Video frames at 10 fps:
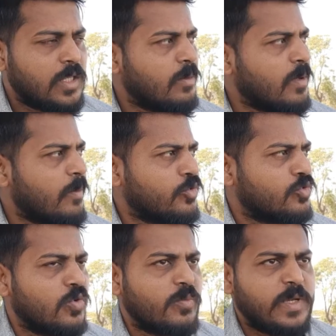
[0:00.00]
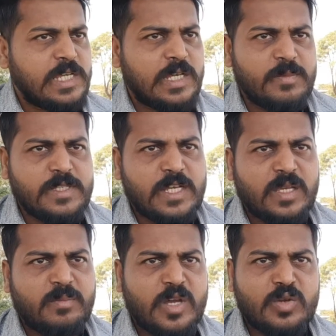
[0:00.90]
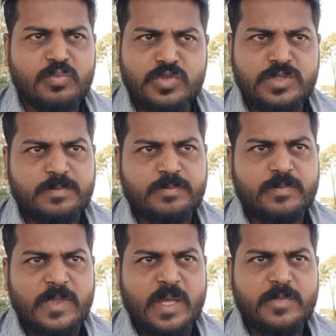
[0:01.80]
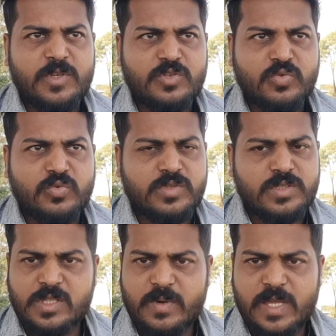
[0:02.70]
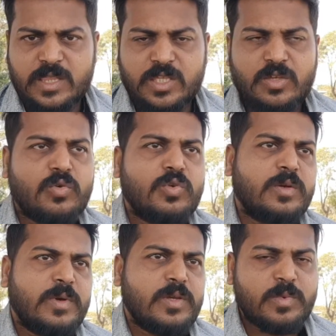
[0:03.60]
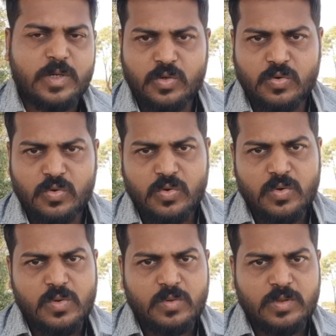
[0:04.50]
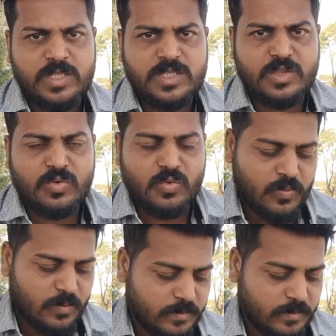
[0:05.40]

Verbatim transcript: तब आप उसको मेडिकल में जाके बायो बूस्ट नाम की जो कुछ दवाई आती है वो दवाई बकरे को दे सकते हो